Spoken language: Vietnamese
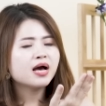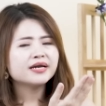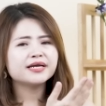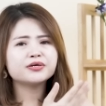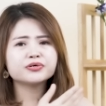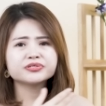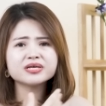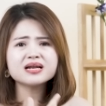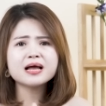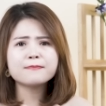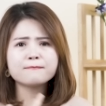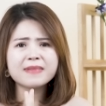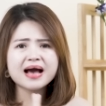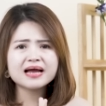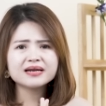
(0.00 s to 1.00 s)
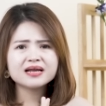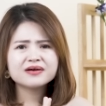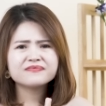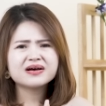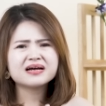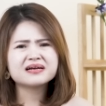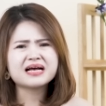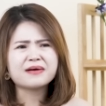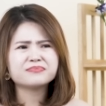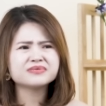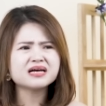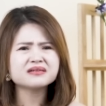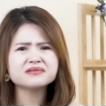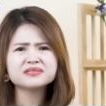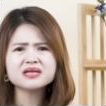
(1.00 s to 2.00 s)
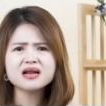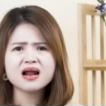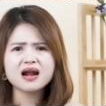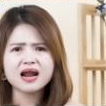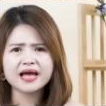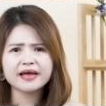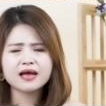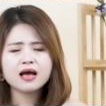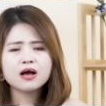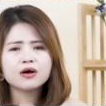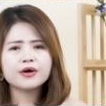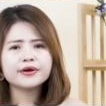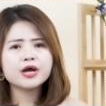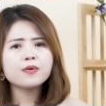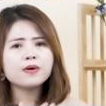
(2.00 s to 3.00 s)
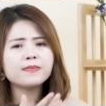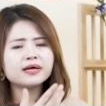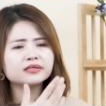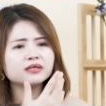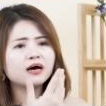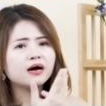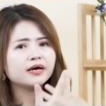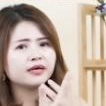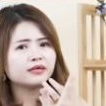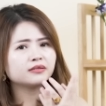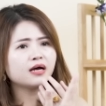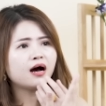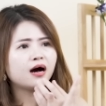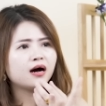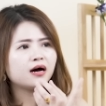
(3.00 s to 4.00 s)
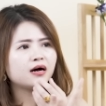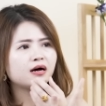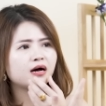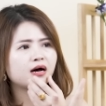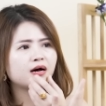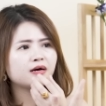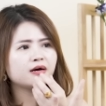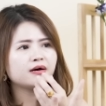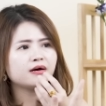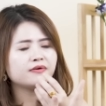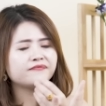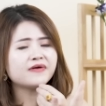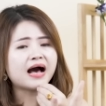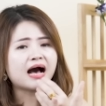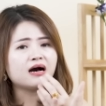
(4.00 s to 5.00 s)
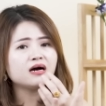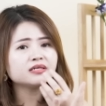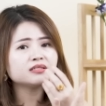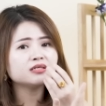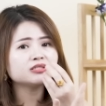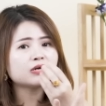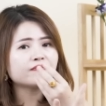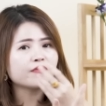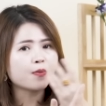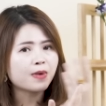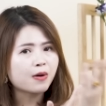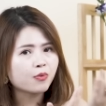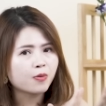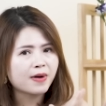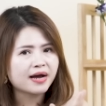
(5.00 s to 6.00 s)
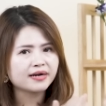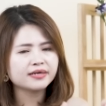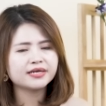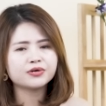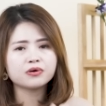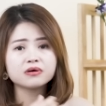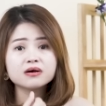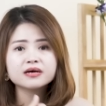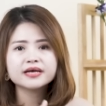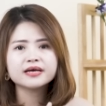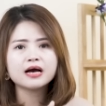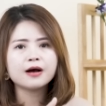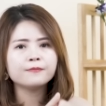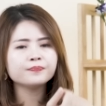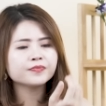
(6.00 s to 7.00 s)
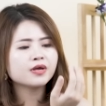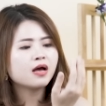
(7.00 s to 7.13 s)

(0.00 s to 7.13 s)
thì nó rất là mát và cảm giác nó rất là lạnh còn nếu mà bạn thổi thở uh, phả hơi từ trong vòng họng của bạn ấy, thì nó cực kỳ ấm